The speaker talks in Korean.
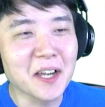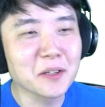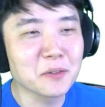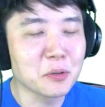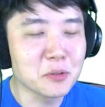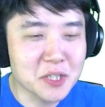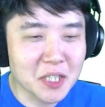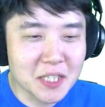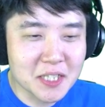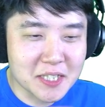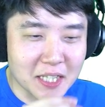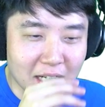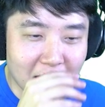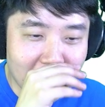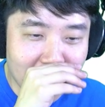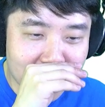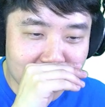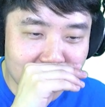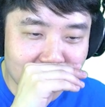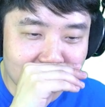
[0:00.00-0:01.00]
이거 솔직히
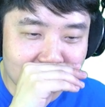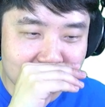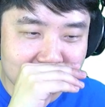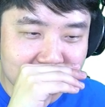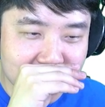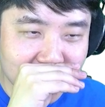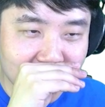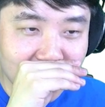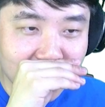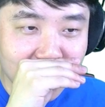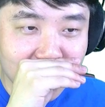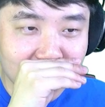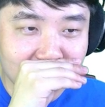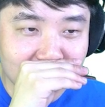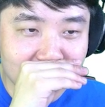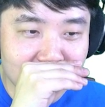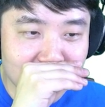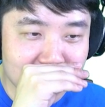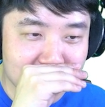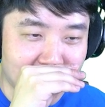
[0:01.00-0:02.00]
제가 이거
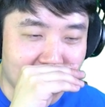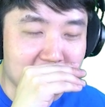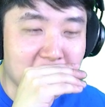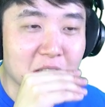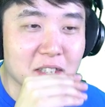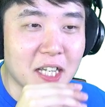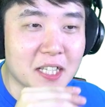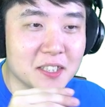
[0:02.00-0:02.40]
어 자전거